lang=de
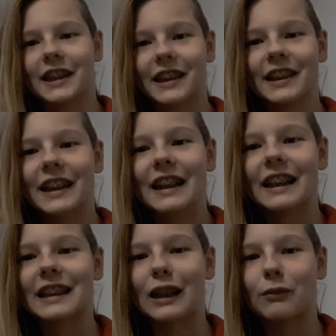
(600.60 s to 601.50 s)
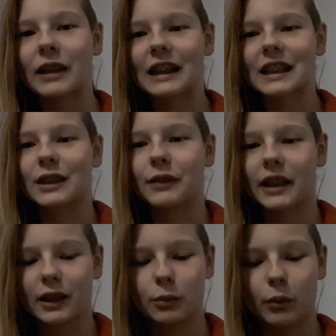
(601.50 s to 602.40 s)
Denn das haben ganz, ganz
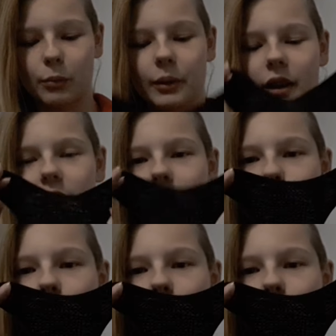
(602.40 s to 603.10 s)
wenige Sport-BHs, die